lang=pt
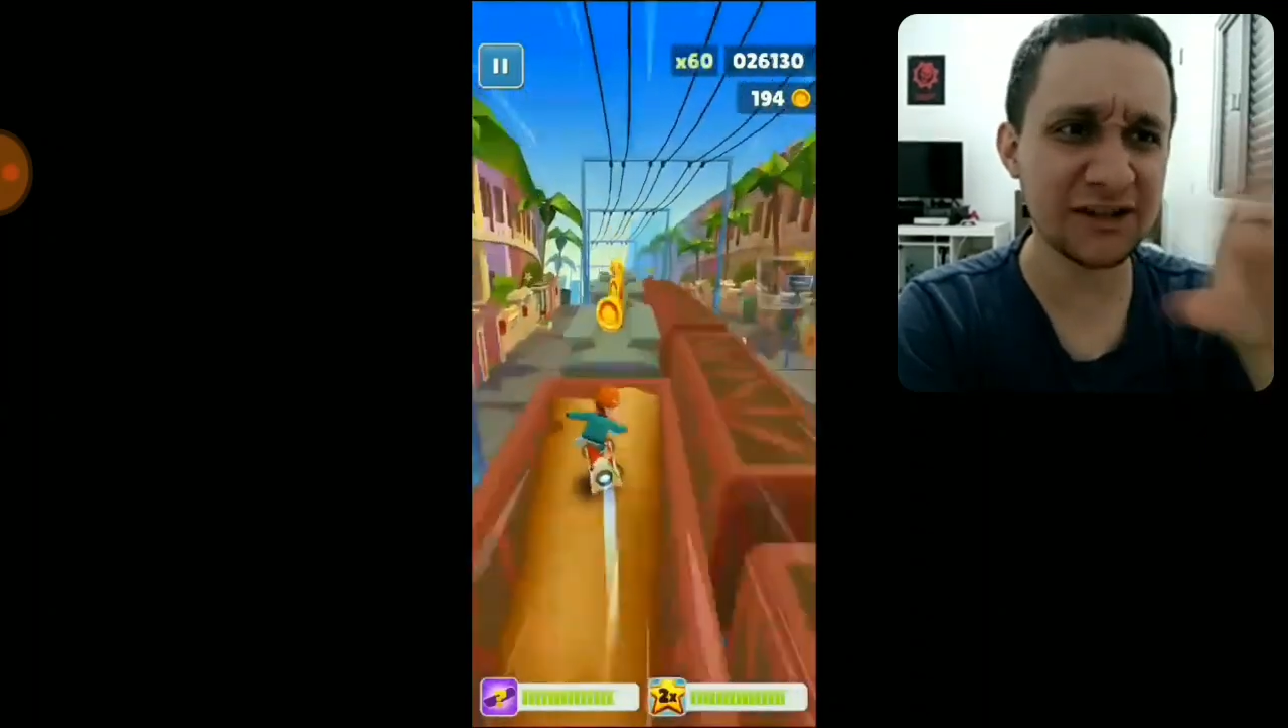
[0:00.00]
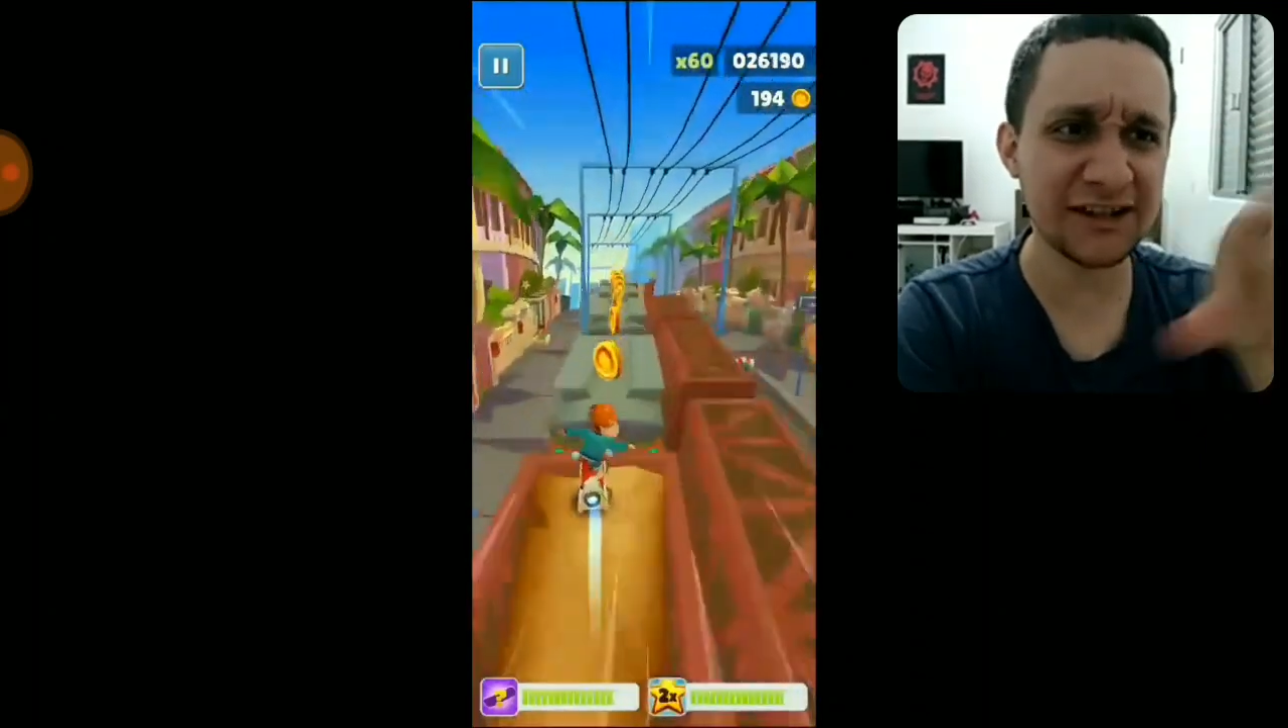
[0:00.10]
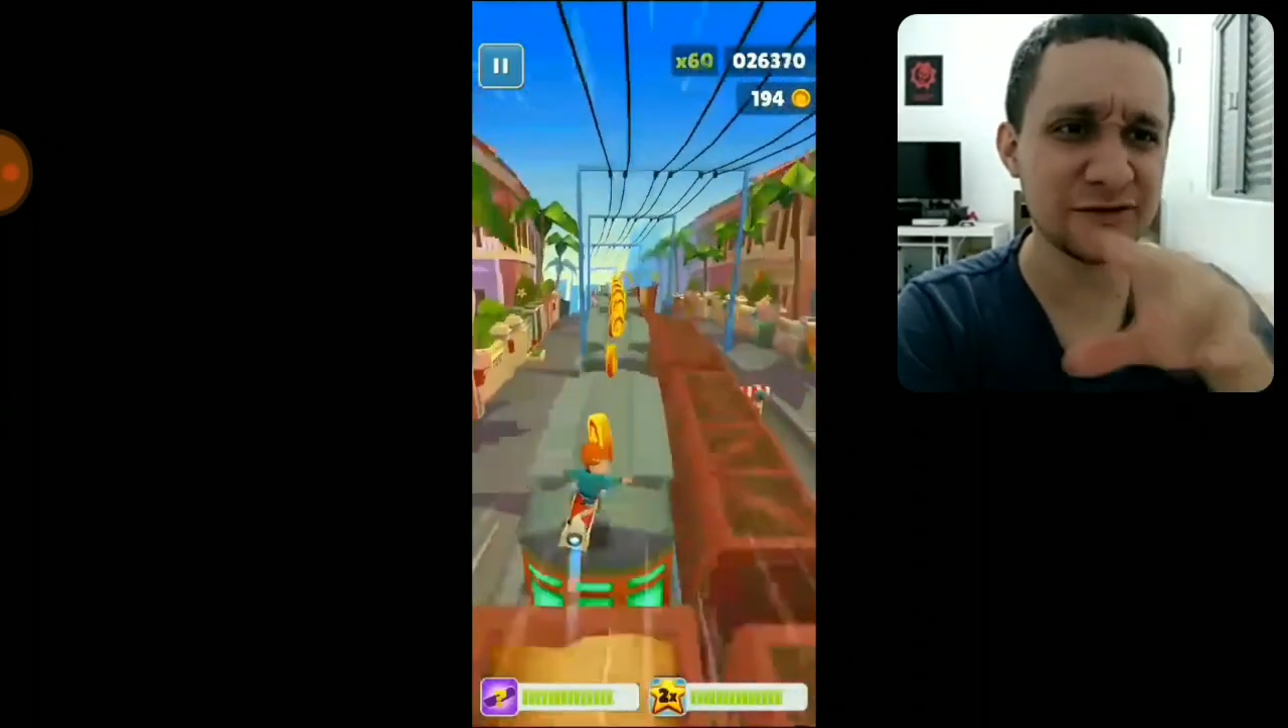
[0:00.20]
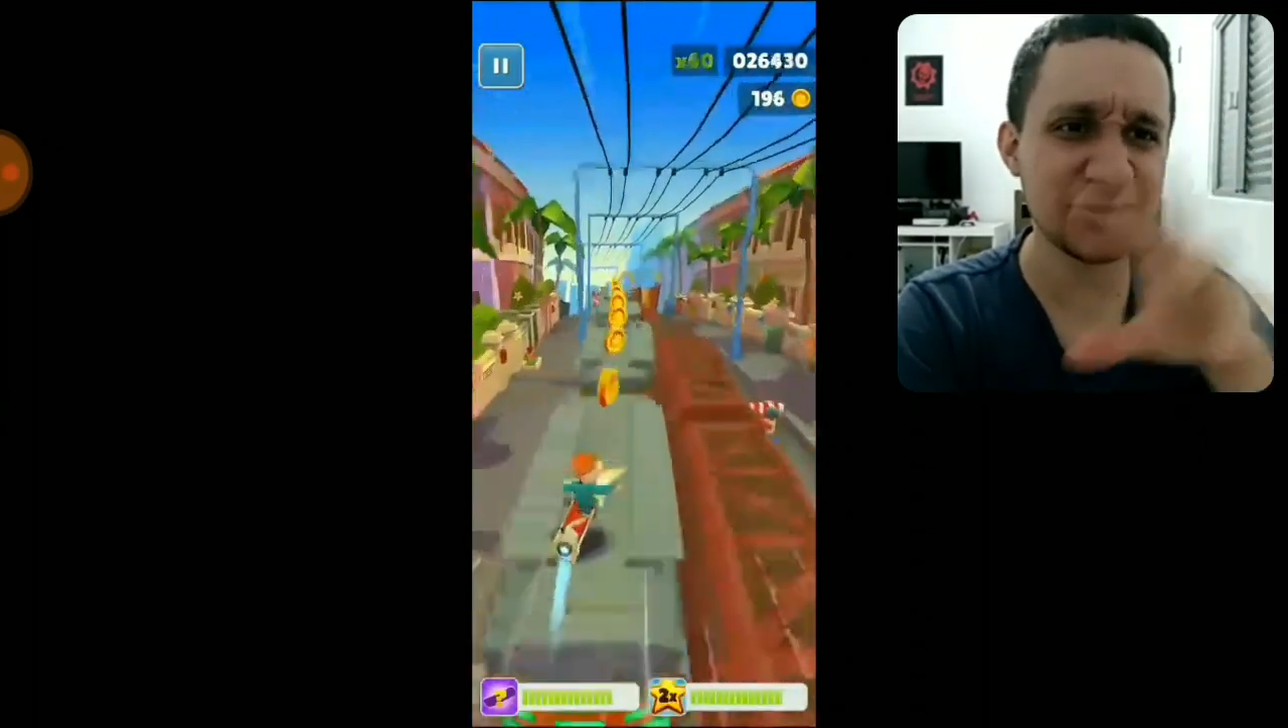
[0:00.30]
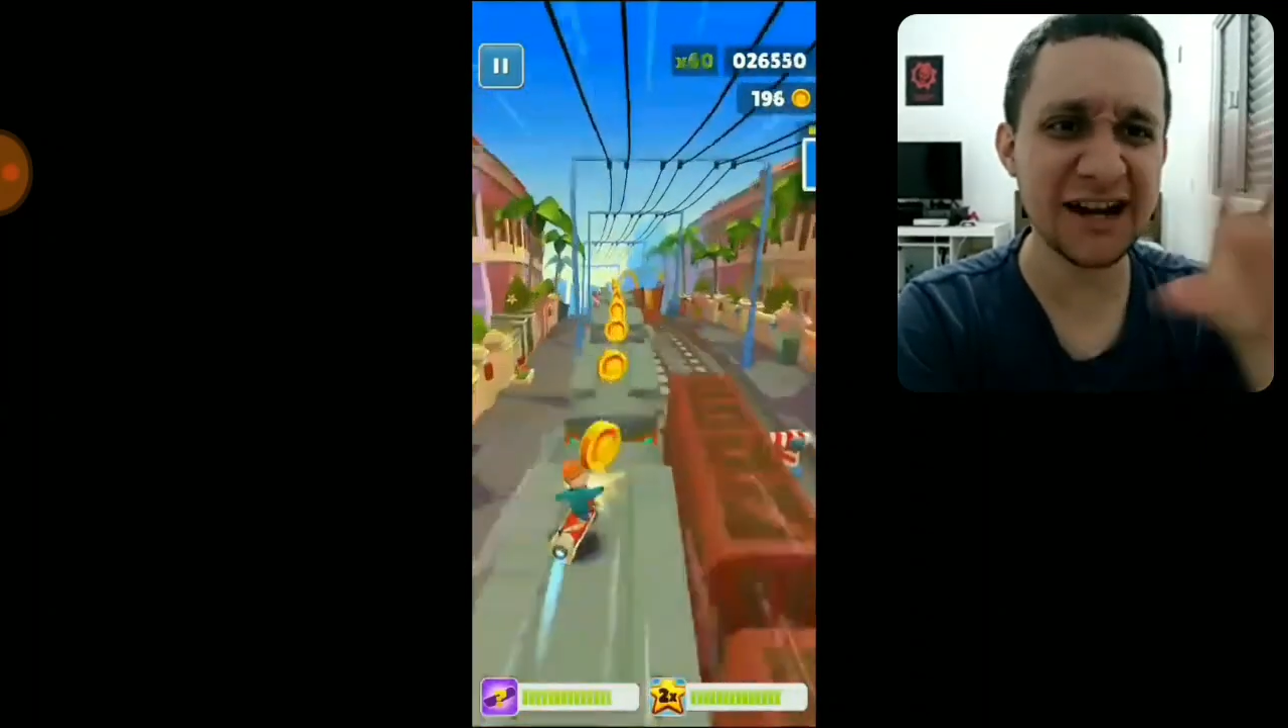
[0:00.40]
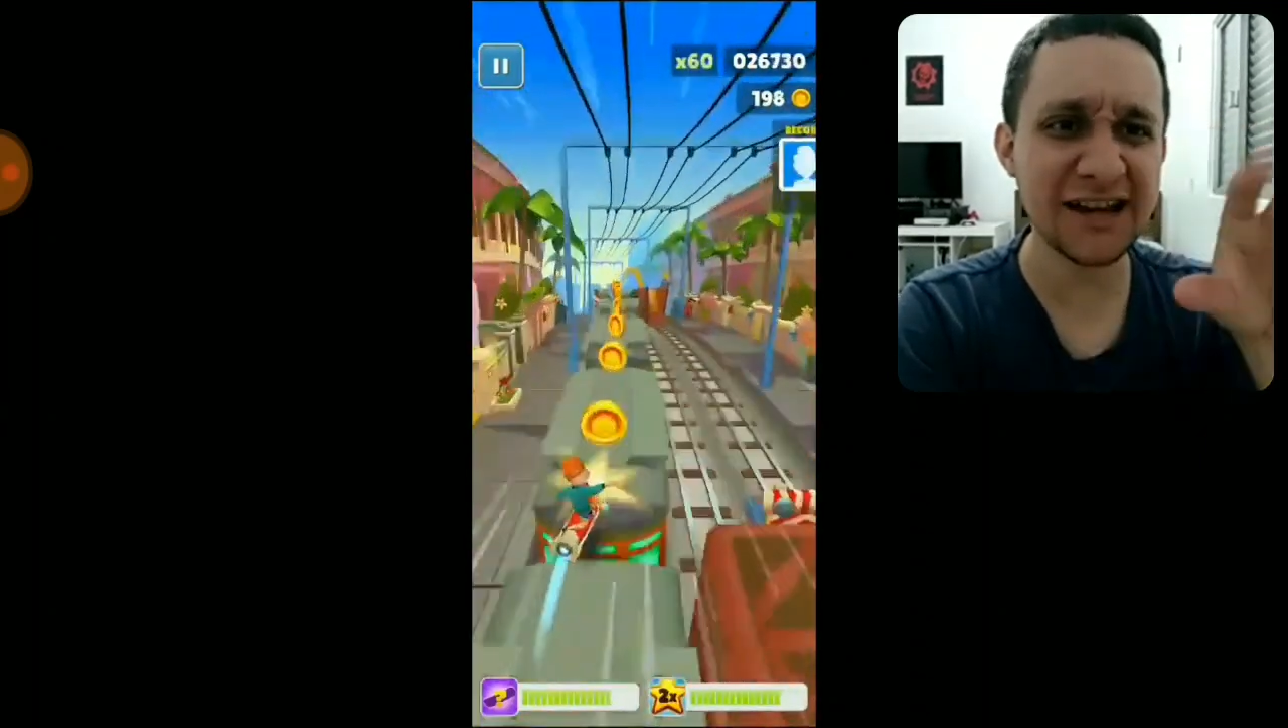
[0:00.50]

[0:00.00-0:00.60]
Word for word: da, dos